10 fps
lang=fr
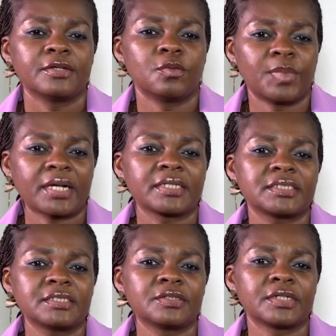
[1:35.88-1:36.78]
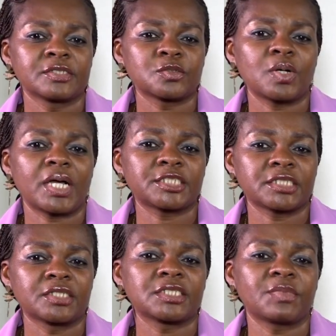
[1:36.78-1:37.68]
Le marketing de réseau a
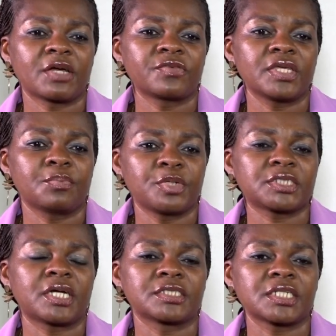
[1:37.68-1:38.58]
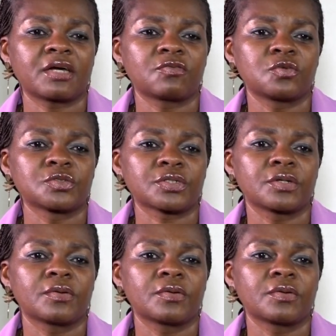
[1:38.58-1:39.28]
changé ma vie et peut changer la vôtre.